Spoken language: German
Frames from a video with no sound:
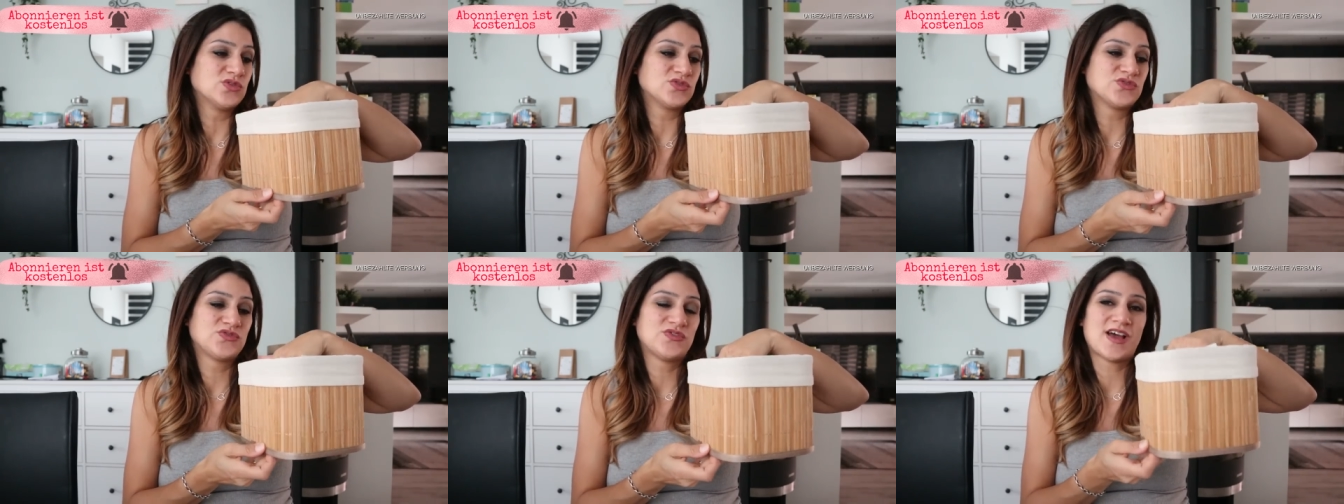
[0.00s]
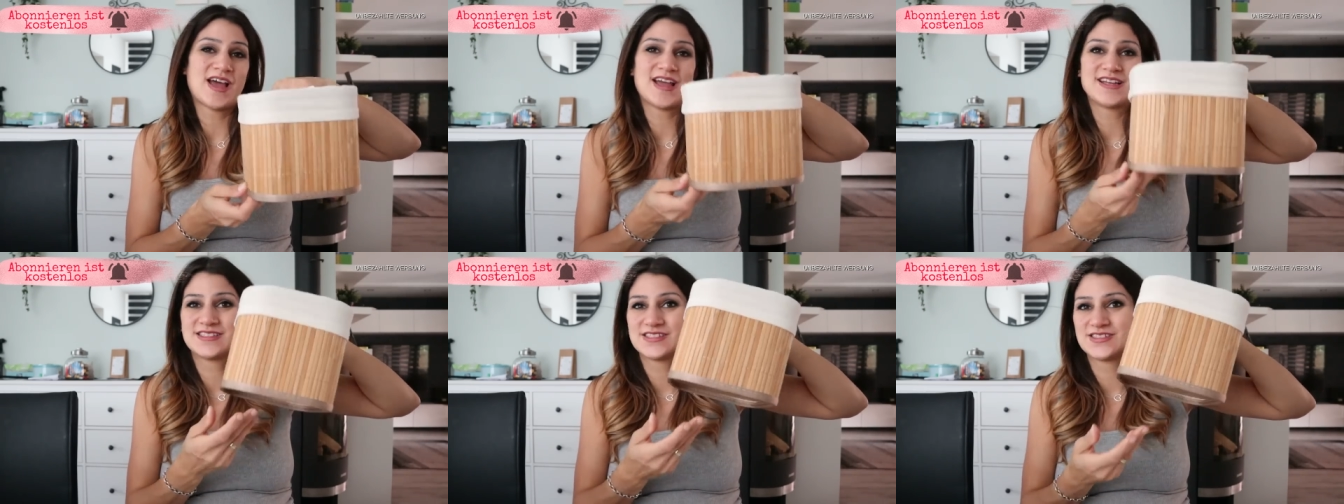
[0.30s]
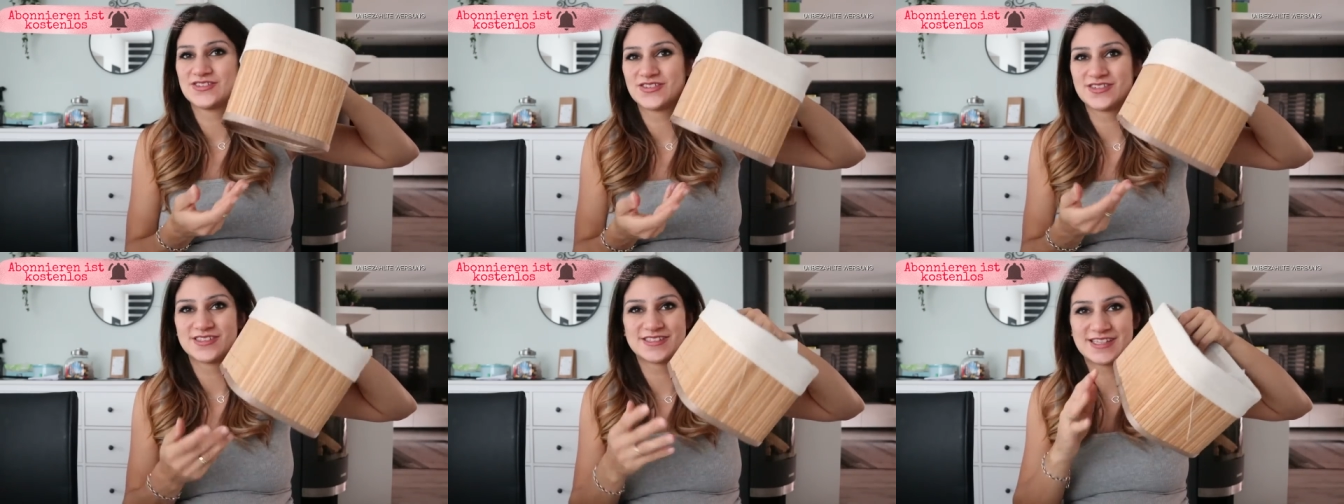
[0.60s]
Und für
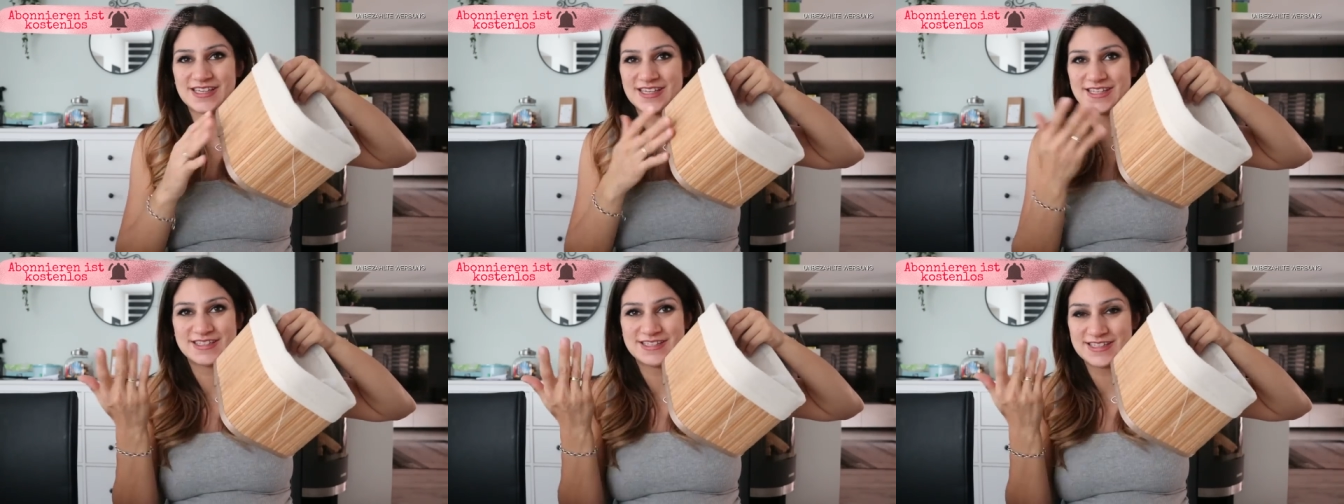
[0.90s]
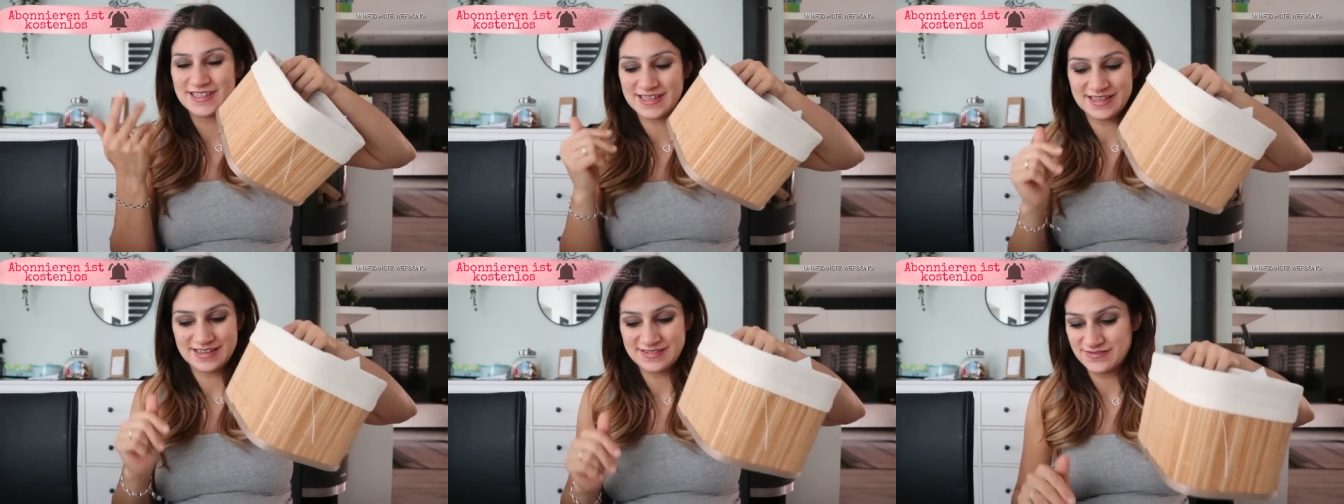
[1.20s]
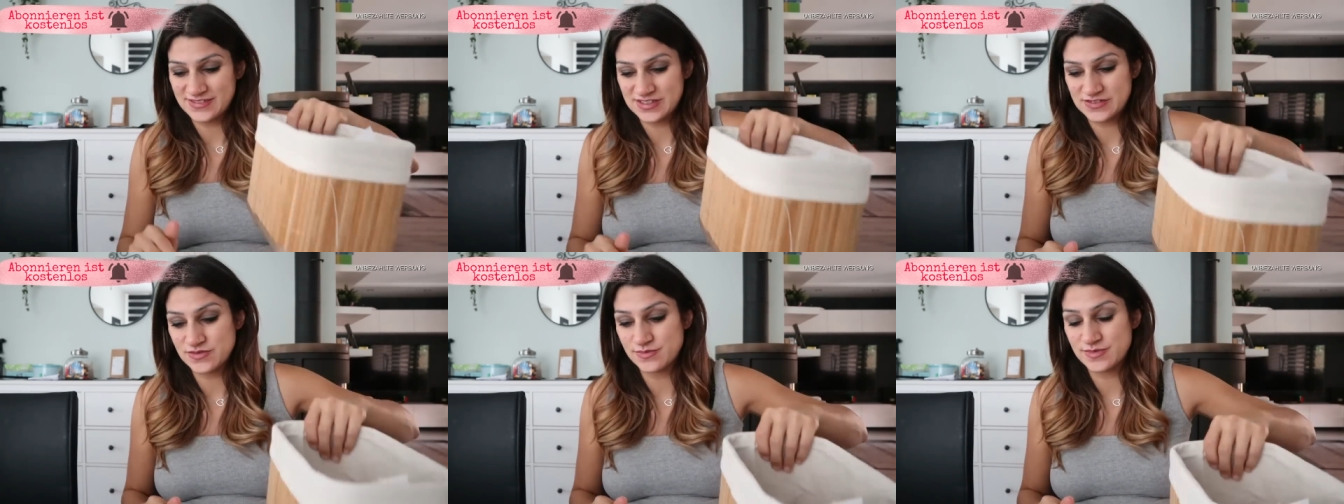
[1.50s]
1,69, äh,
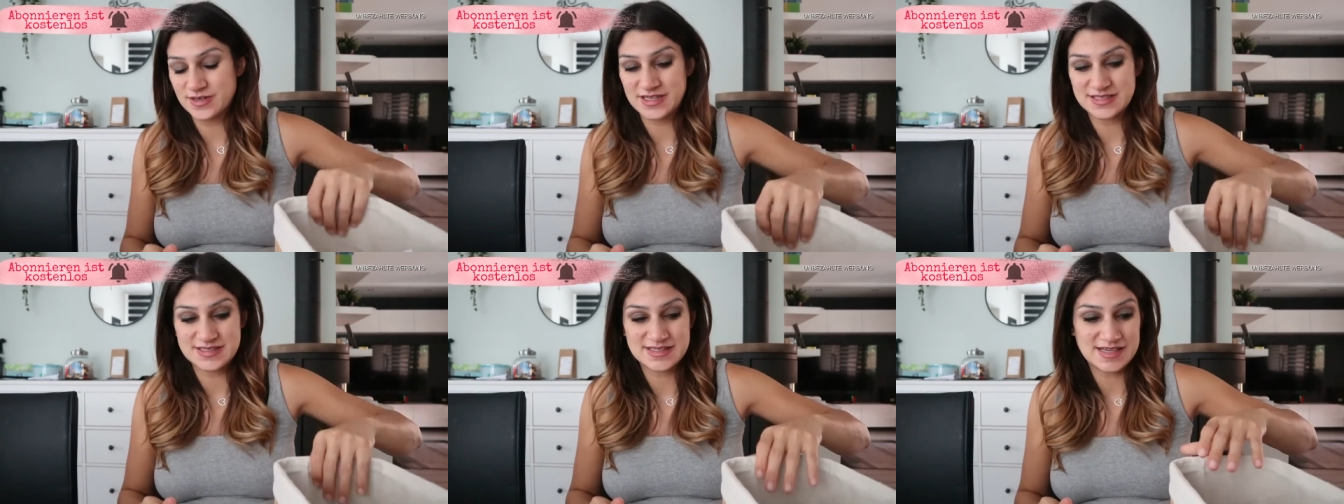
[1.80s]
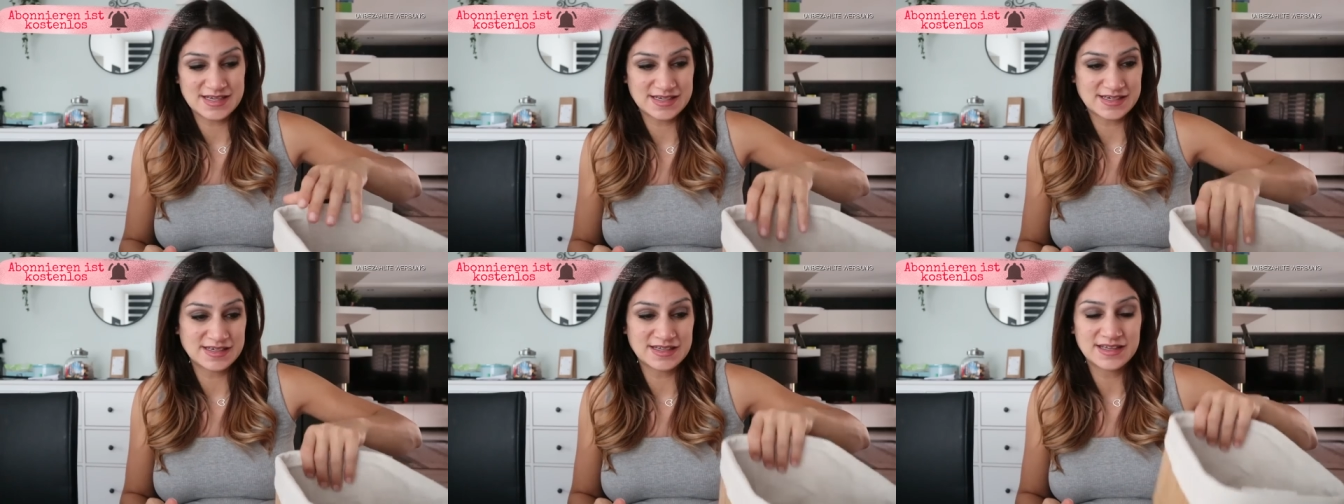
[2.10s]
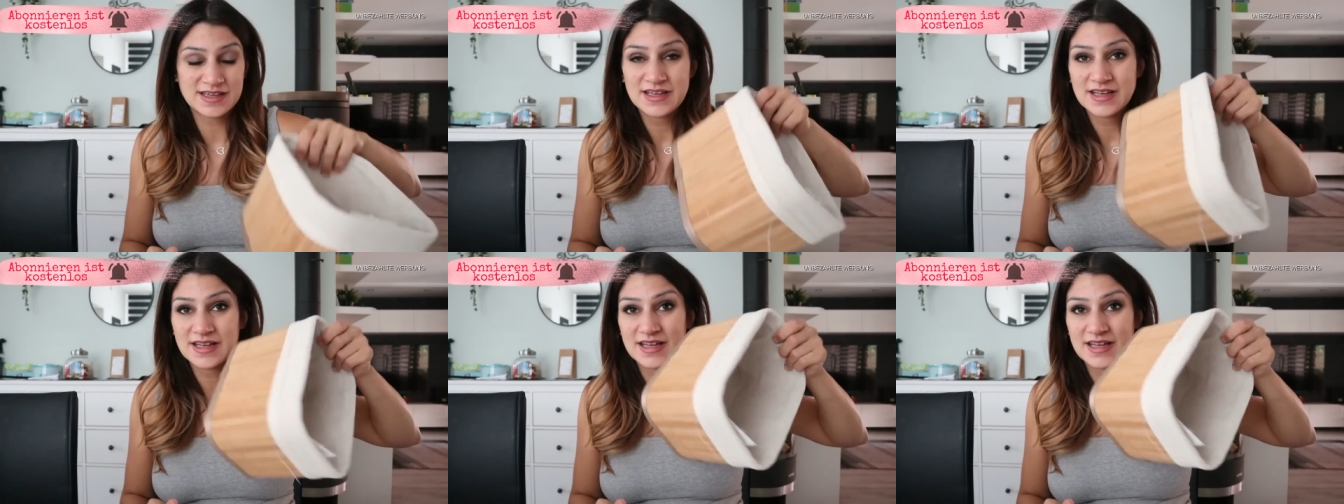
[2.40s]
was will man da sagen, ne?